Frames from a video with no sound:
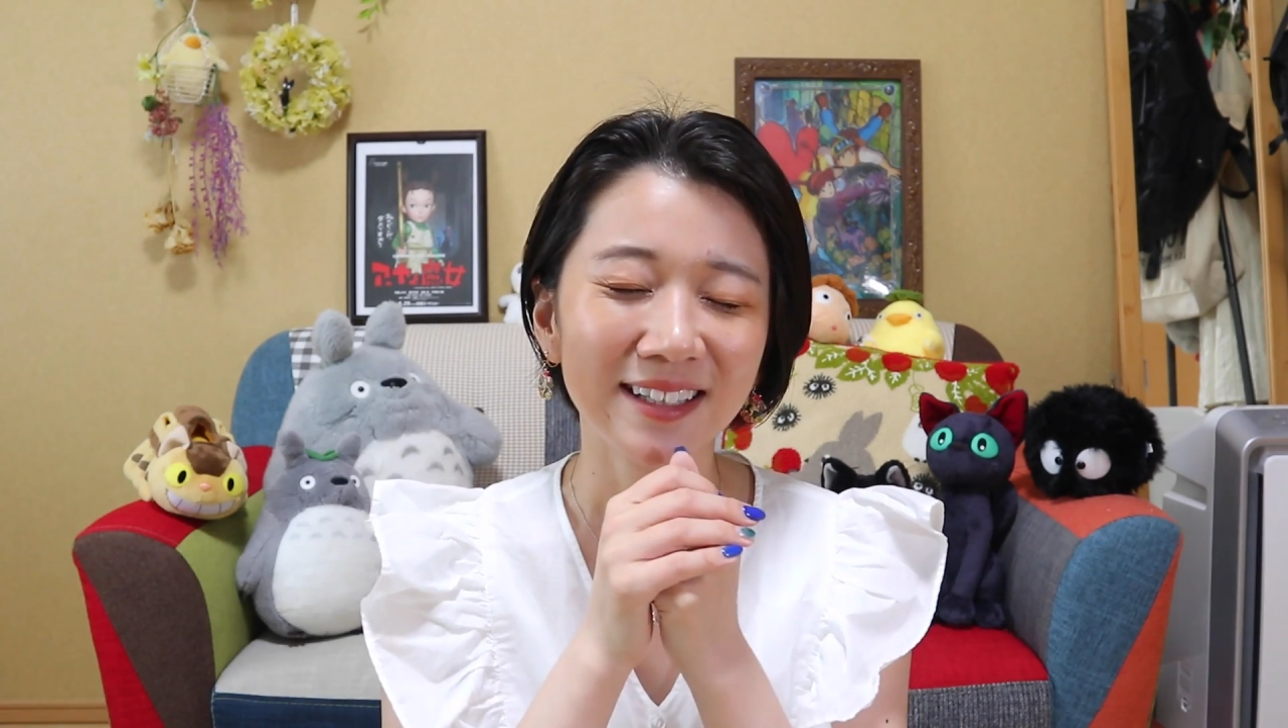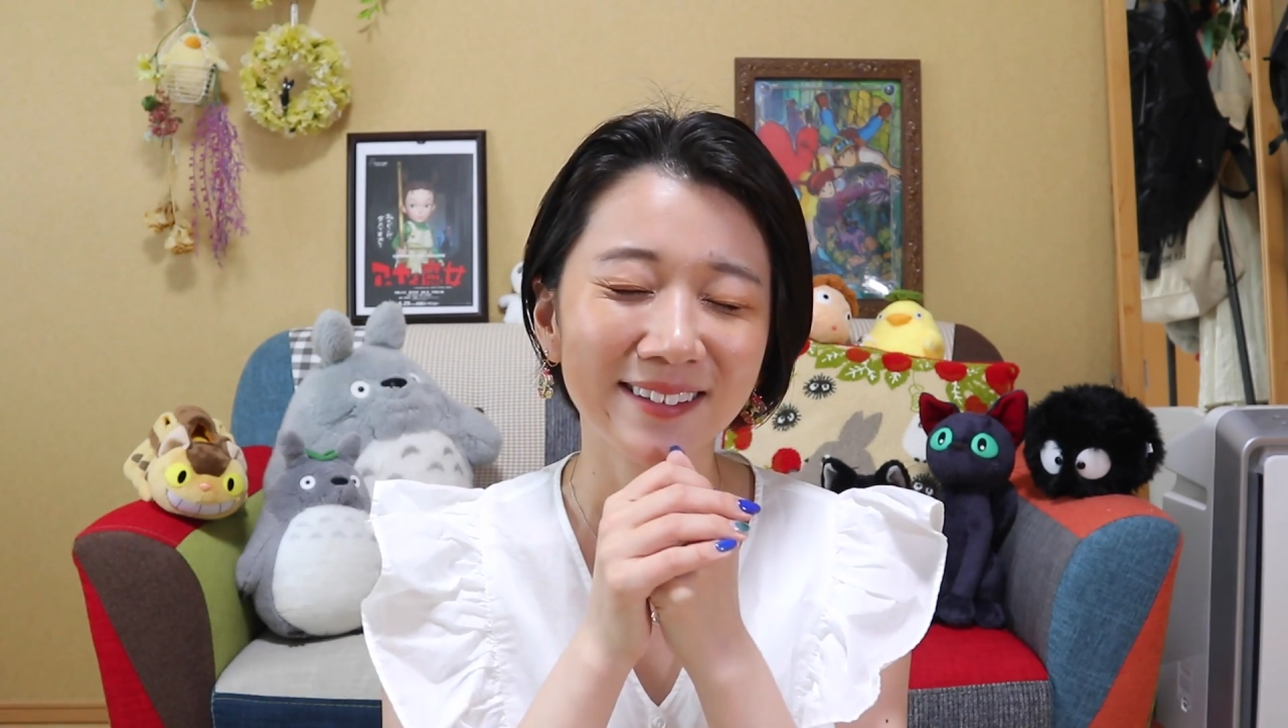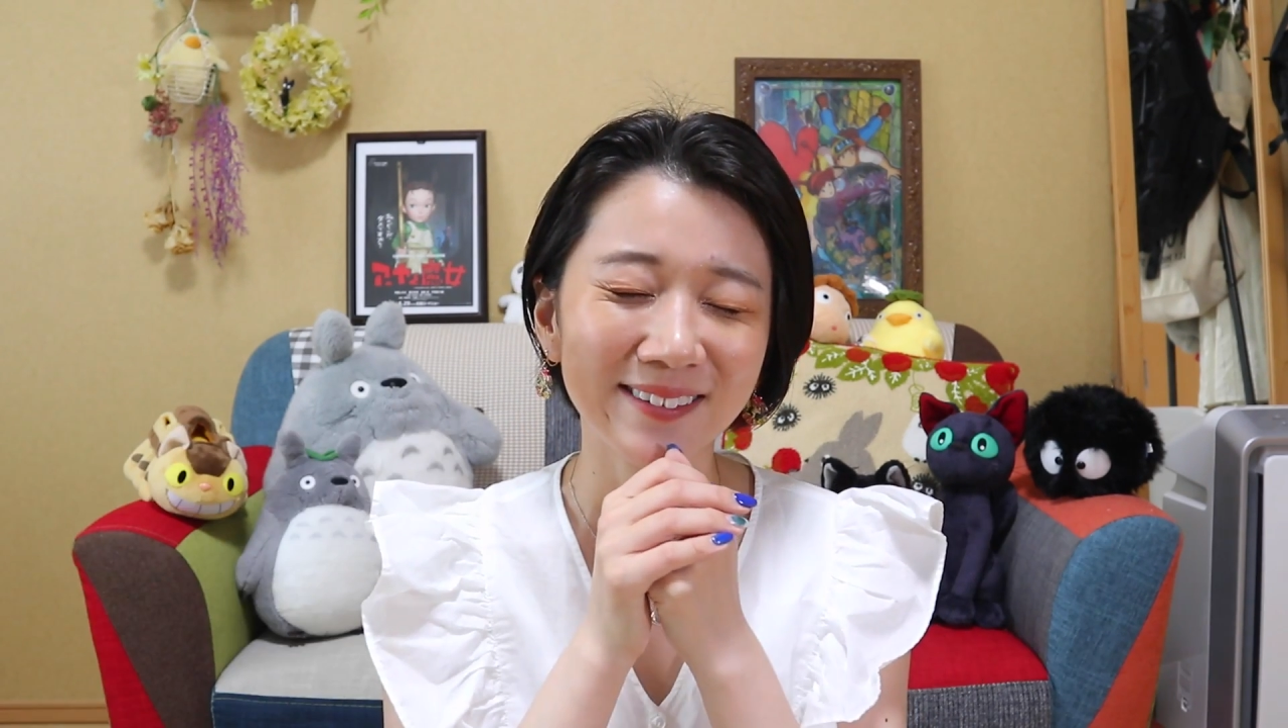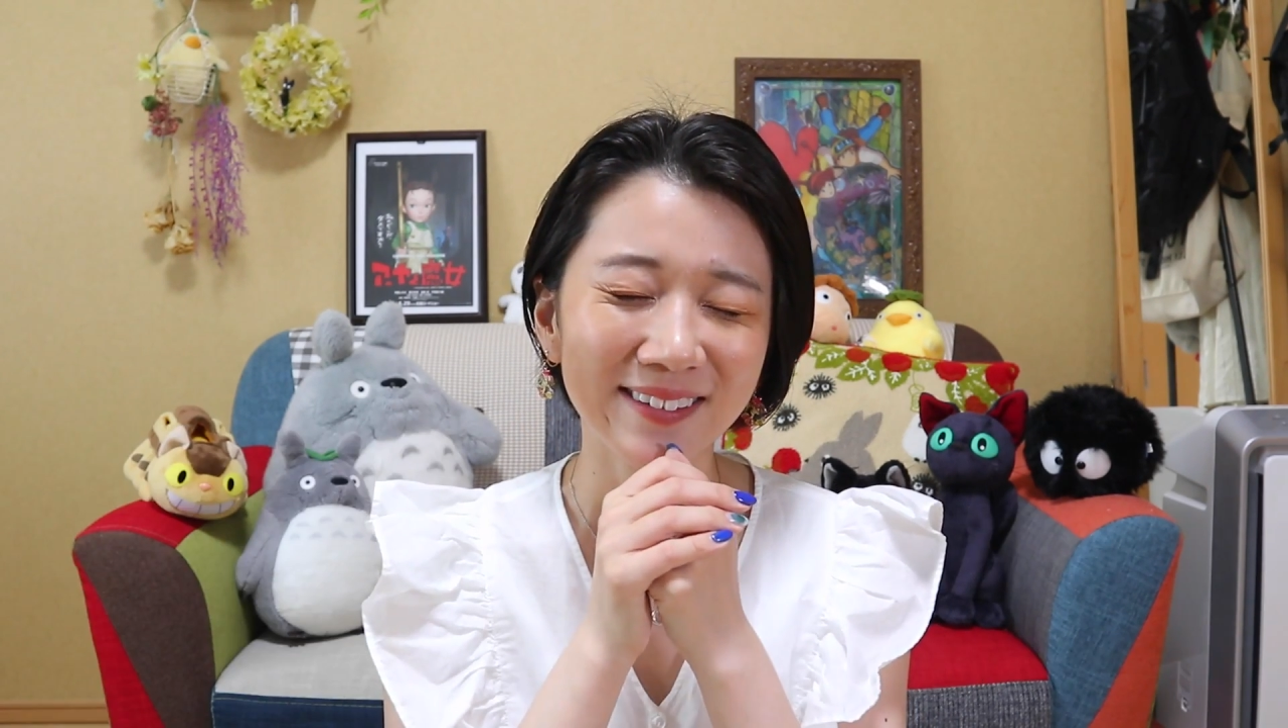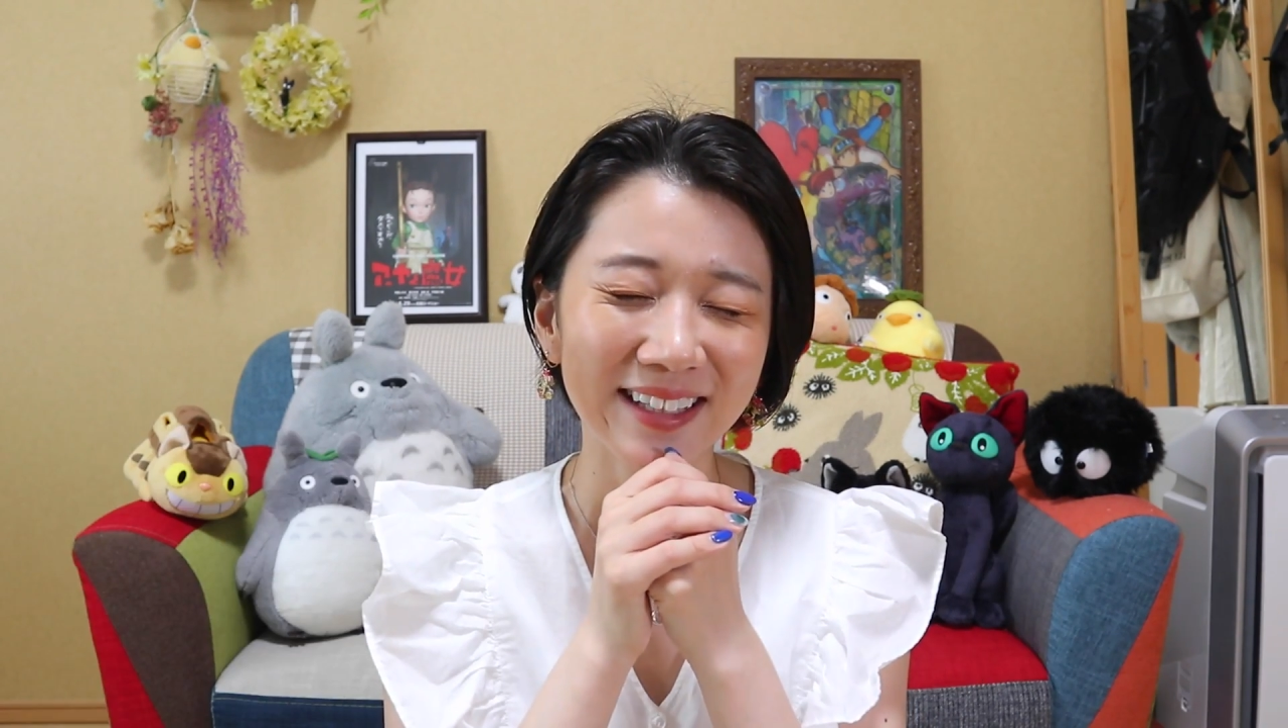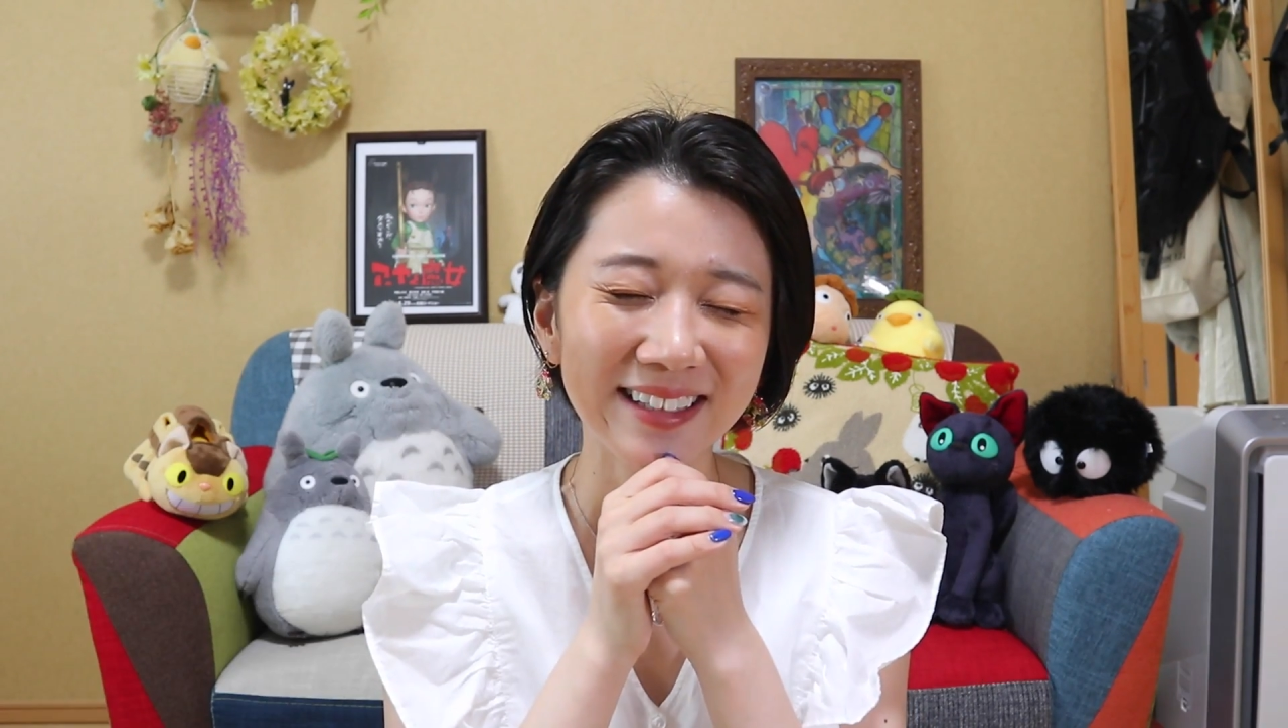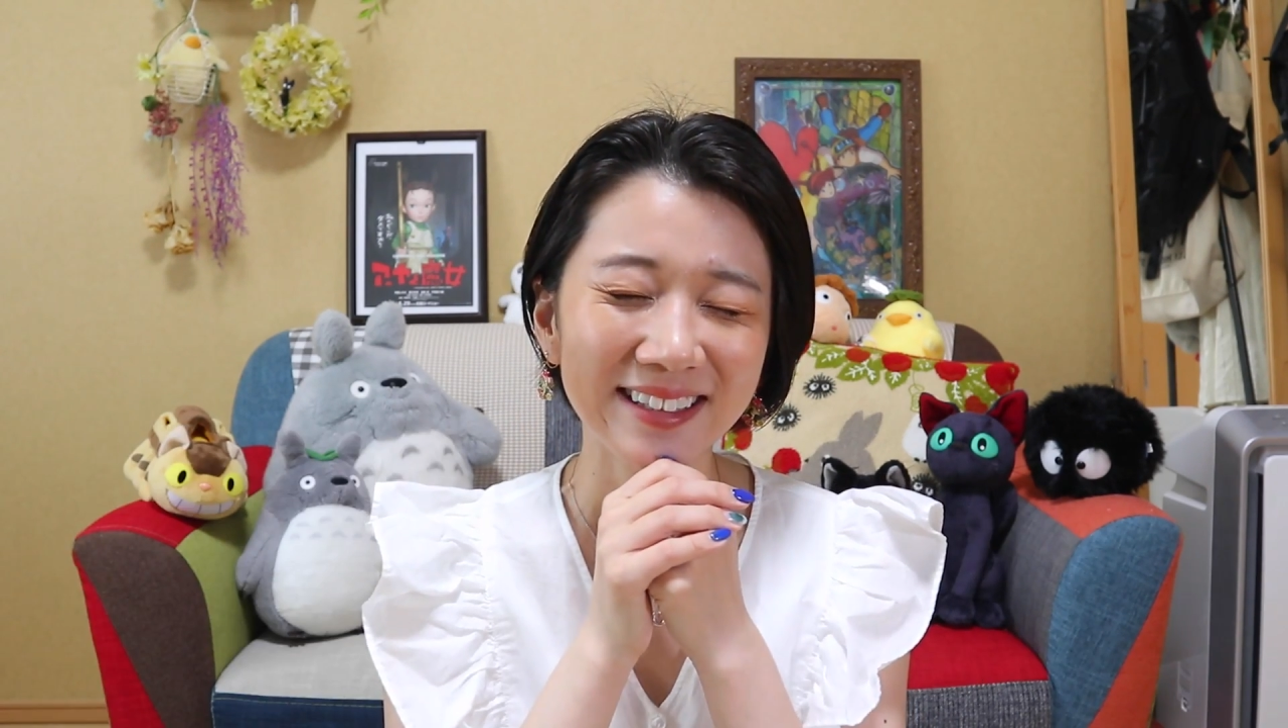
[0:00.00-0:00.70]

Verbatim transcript: あのご覧い